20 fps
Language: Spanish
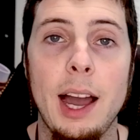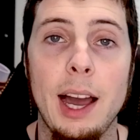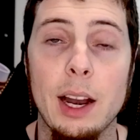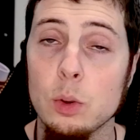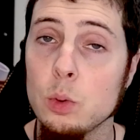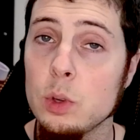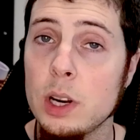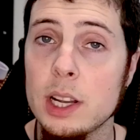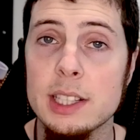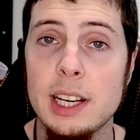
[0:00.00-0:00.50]

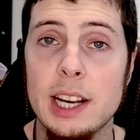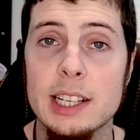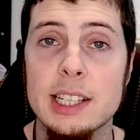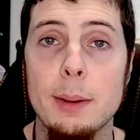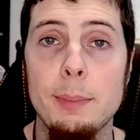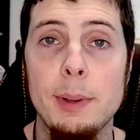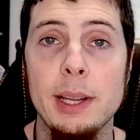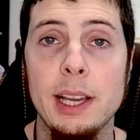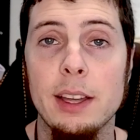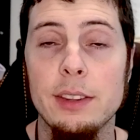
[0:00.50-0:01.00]
Algunas de
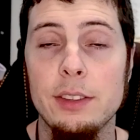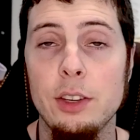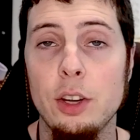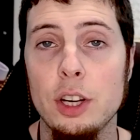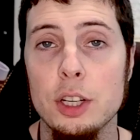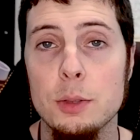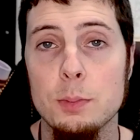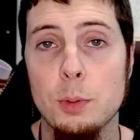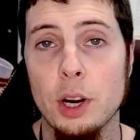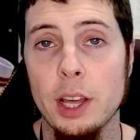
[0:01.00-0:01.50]
las
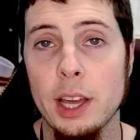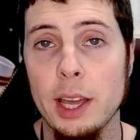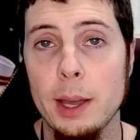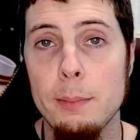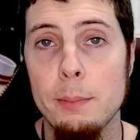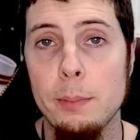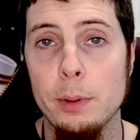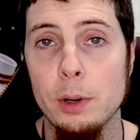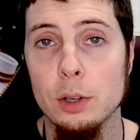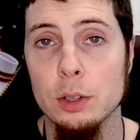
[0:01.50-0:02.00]
aplicaciones, por
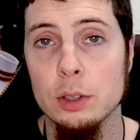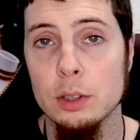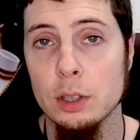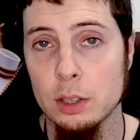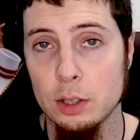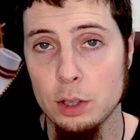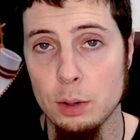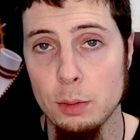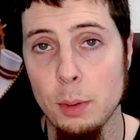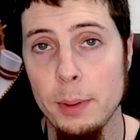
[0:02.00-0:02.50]
ejemplo,
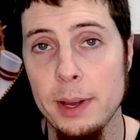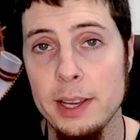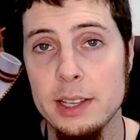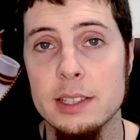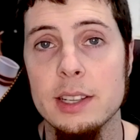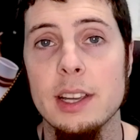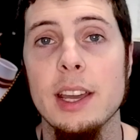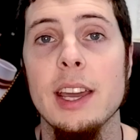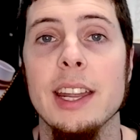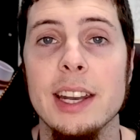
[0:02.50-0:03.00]
como
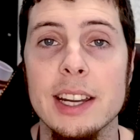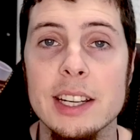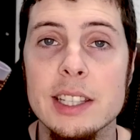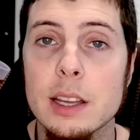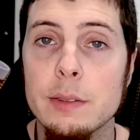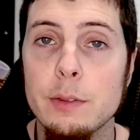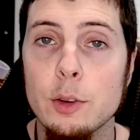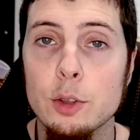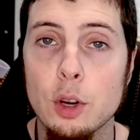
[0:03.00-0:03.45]
veis, en esta